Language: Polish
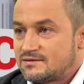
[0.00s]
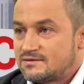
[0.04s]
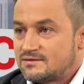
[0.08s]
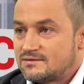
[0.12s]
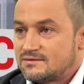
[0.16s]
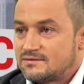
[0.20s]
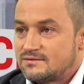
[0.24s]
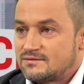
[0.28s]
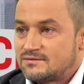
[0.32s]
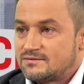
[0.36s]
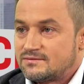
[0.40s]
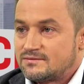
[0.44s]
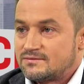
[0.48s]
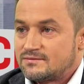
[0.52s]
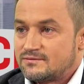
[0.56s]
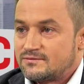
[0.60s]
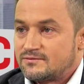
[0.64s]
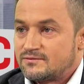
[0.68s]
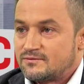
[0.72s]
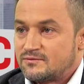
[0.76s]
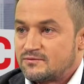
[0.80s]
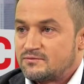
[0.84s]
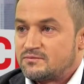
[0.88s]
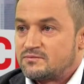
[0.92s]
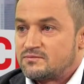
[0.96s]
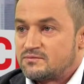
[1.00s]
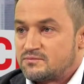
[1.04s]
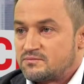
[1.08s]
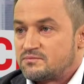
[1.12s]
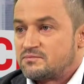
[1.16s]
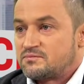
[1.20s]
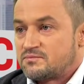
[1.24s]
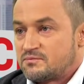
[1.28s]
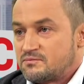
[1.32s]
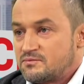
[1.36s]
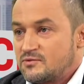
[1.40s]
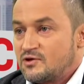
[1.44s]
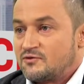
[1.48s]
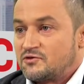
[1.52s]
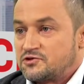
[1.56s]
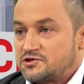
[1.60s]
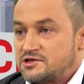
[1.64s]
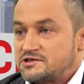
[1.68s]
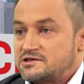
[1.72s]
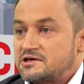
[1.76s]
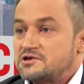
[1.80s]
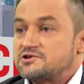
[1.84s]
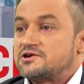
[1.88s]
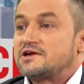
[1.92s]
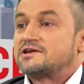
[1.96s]
y,
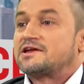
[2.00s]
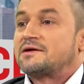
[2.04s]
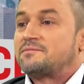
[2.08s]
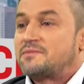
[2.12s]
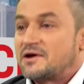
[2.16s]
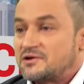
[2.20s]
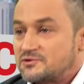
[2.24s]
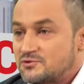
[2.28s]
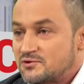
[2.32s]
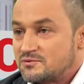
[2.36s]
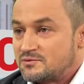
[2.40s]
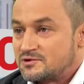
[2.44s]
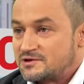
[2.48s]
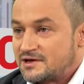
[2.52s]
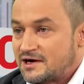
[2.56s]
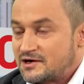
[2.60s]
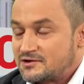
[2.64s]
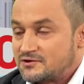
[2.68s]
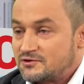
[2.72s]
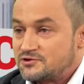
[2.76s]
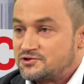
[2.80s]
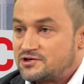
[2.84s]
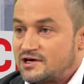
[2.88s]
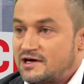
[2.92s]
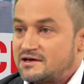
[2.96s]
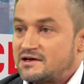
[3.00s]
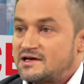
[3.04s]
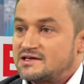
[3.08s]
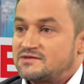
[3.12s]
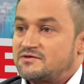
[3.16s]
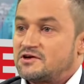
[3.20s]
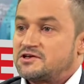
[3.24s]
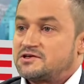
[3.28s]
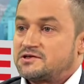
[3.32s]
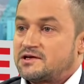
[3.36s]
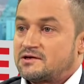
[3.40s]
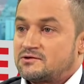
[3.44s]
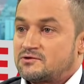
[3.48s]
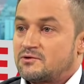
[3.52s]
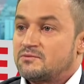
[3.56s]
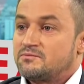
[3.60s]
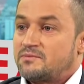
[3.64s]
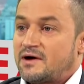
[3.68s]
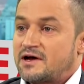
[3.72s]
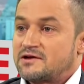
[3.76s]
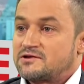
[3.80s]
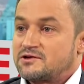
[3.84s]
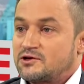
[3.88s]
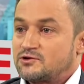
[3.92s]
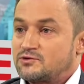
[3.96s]
nowoczesna Ryszarda Petru, bo tak to trzeba nazwać tę tą
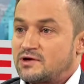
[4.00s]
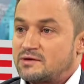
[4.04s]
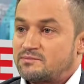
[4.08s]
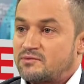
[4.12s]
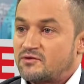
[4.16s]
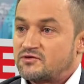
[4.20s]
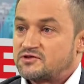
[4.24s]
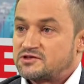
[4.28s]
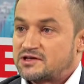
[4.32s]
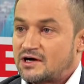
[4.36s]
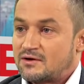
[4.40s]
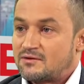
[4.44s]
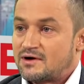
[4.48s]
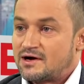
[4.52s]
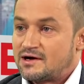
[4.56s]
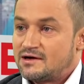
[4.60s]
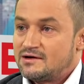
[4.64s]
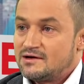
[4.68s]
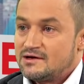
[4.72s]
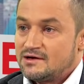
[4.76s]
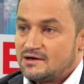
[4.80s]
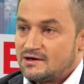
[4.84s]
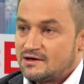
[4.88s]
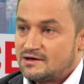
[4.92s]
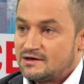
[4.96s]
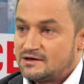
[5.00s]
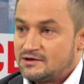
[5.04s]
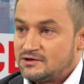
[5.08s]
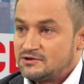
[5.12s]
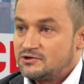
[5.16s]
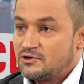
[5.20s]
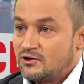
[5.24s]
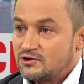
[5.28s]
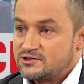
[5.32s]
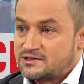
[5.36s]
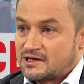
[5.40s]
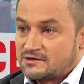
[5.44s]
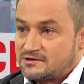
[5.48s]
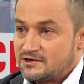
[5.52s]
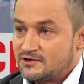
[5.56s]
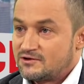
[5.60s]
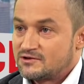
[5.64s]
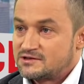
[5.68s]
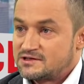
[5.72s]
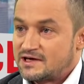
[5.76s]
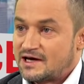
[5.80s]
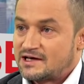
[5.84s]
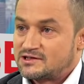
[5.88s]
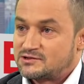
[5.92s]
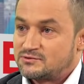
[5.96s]
partię, która powstała e, i do ostatniego
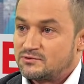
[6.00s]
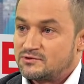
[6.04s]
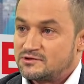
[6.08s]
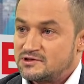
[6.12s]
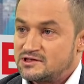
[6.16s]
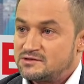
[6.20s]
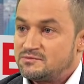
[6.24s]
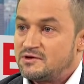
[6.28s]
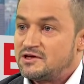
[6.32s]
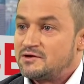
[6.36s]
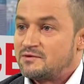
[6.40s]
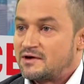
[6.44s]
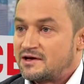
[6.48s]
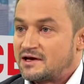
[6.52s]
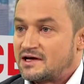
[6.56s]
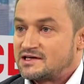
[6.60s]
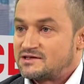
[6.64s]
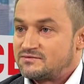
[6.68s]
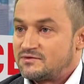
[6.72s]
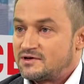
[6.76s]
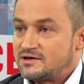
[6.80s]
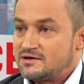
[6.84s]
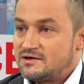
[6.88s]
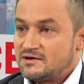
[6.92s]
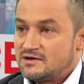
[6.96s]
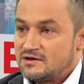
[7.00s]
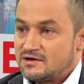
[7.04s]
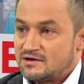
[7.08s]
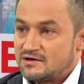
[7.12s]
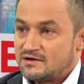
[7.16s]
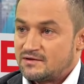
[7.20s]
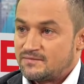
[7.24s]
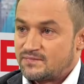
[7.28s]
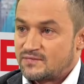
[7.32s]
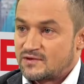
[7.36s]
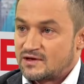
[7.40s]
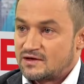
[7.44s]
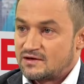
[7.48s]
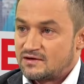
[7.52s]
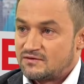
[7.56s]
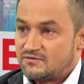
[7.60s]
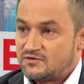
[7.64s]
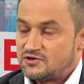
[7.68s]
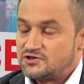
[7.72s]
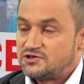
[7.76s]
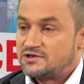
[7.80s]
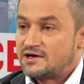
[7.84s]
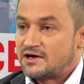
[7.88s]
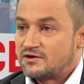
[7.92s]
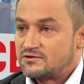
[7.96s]
zjazdu, gdy zmieniła nazwę,
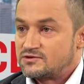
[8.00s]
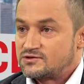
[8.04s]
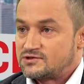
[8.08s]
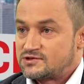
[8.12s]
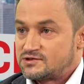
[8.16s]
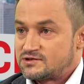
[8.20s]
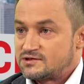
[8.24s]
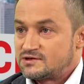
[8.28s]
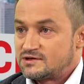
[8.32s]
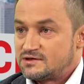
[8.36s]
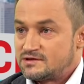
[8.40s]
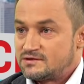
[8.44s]
wycinając e,